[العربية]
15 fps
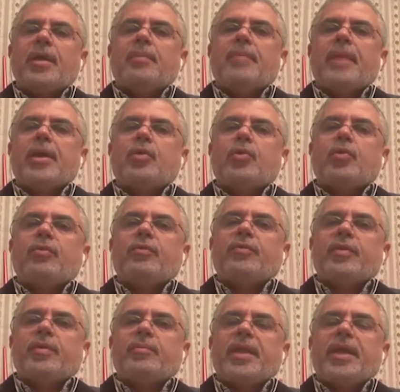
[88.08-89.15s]
ما يكون
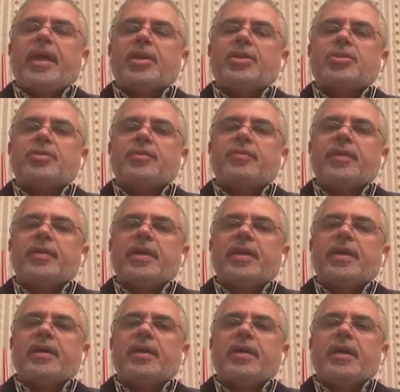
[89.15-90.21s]
في مناقشه
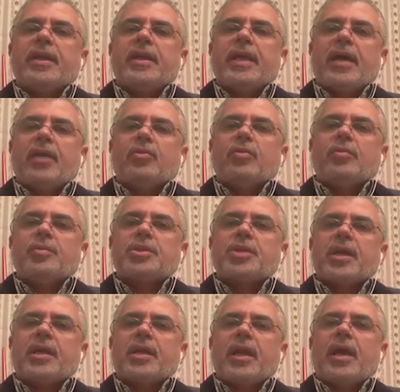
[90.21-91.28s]
فيها لانه
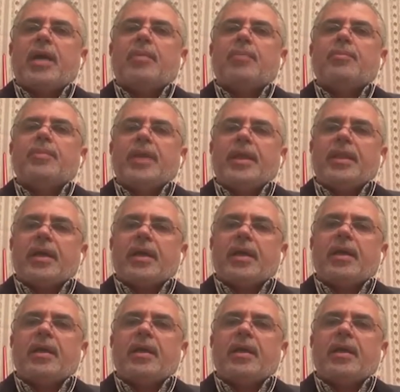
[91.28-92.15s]
بشكل عام نحن